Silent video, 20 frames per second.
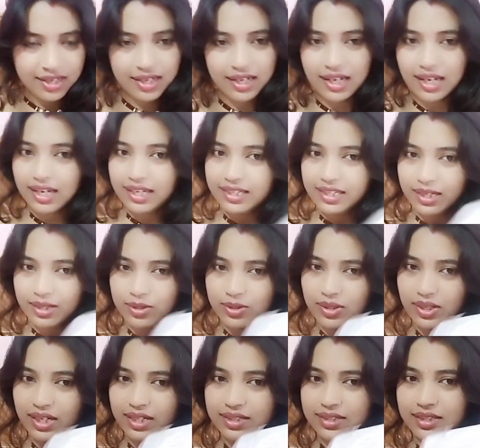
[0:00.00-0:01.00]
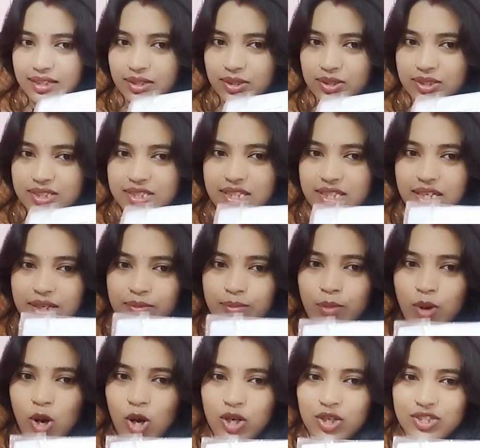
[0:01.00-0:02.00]
এই দেখো একটা হচ্ছে
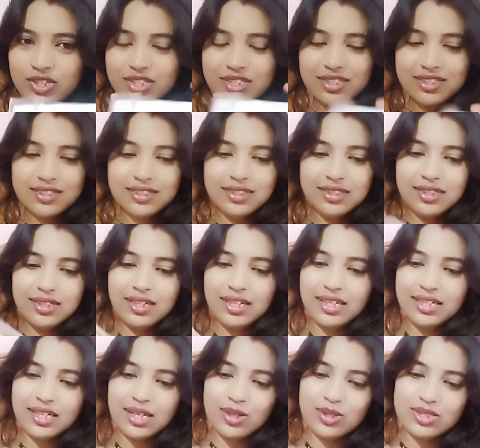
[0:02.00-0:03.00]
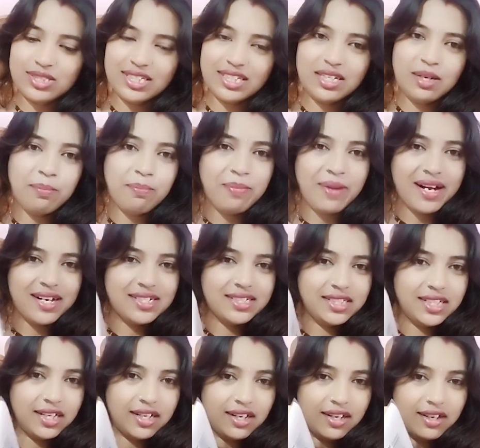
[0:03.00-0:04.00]
বক্স এটা হচ্ছে একটা
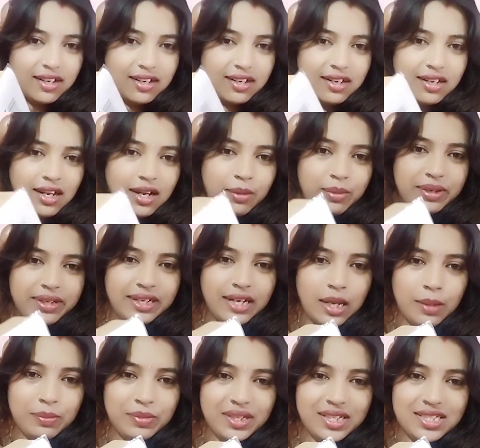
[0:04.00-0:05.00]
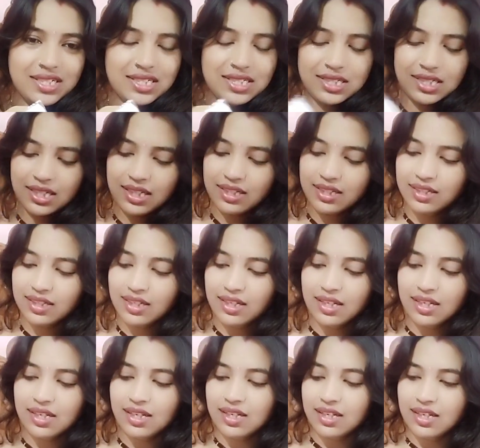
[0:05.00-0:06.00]
পার্সেল আমার নামে এসছে
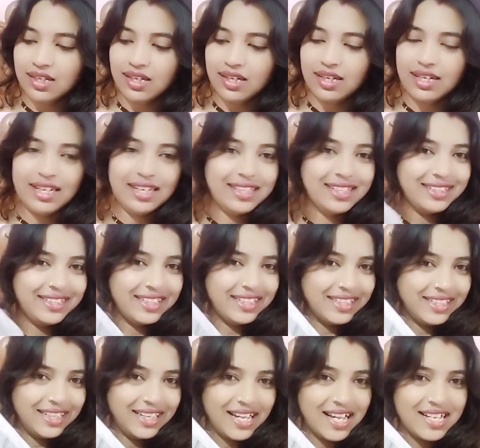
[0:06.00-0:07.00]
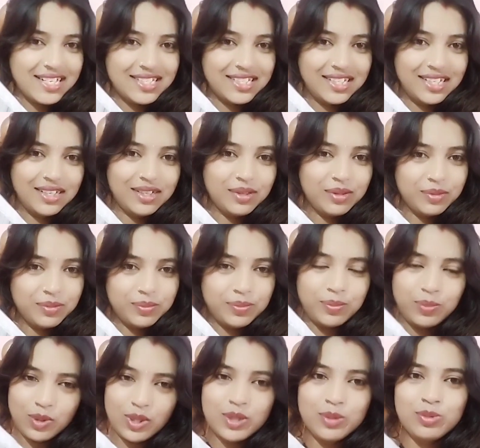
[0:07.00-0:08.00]
এটাতে কি আছে
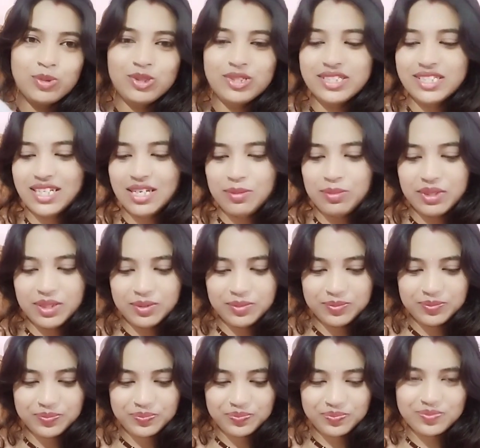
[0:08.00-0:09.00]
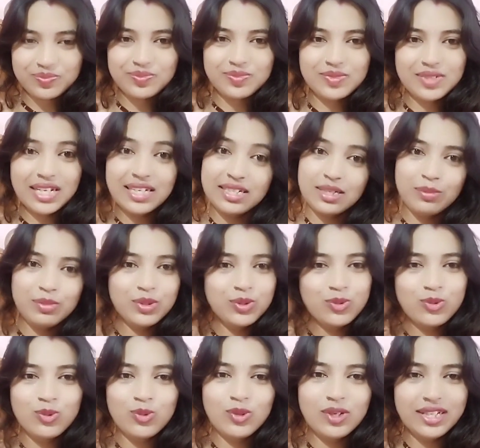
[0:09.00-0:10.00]
পরে বলছি আমি এটা আমি
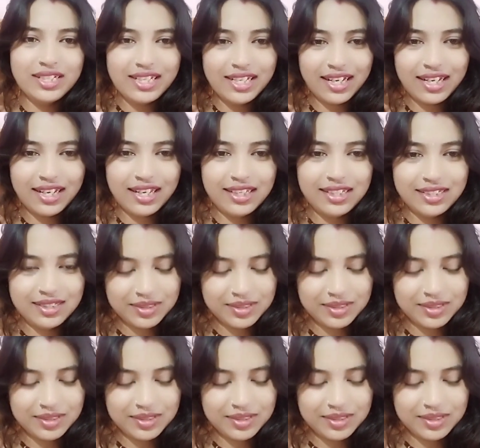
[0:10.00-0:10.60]
খুলে দেখালাম